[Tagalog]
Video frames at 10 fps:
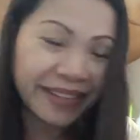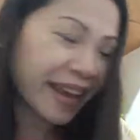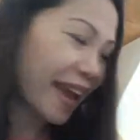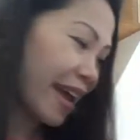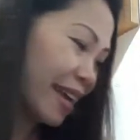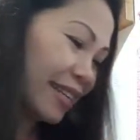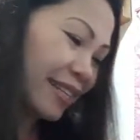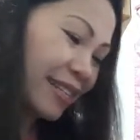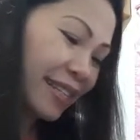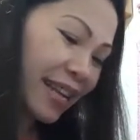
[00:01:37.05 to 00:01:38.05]
Yan.
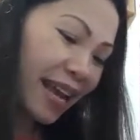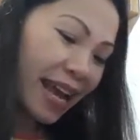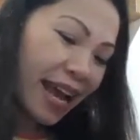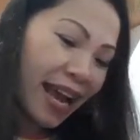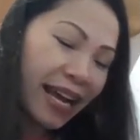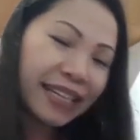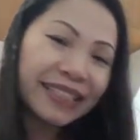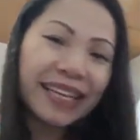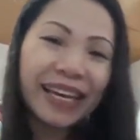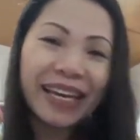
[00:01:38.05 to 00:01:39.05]

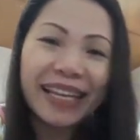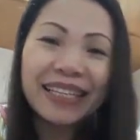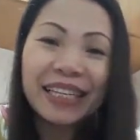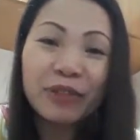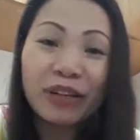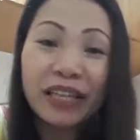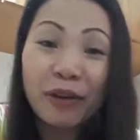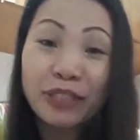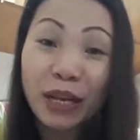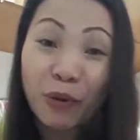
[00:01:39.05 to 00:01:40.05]
Then, dito na
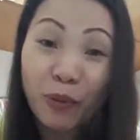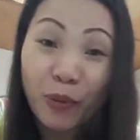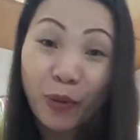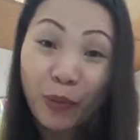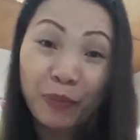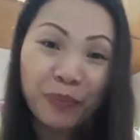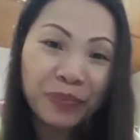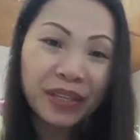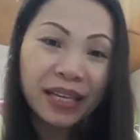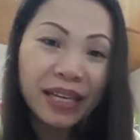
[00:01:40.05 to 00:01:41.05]
tayo sa loob.
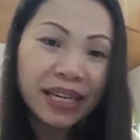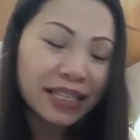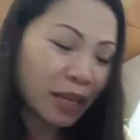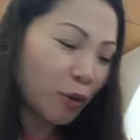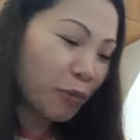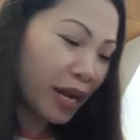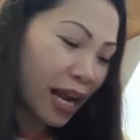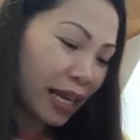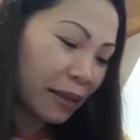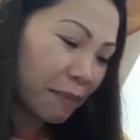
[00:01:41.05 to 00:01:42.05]
Sa loob na
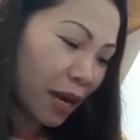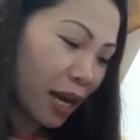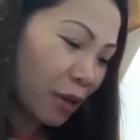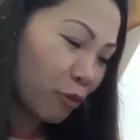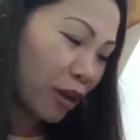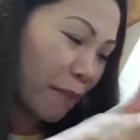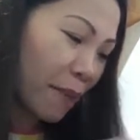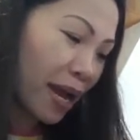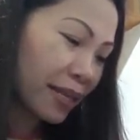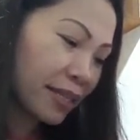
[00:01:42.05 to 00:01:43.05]
ng aking bag, anong
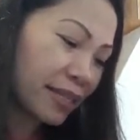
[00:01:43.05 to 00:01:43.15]
laman.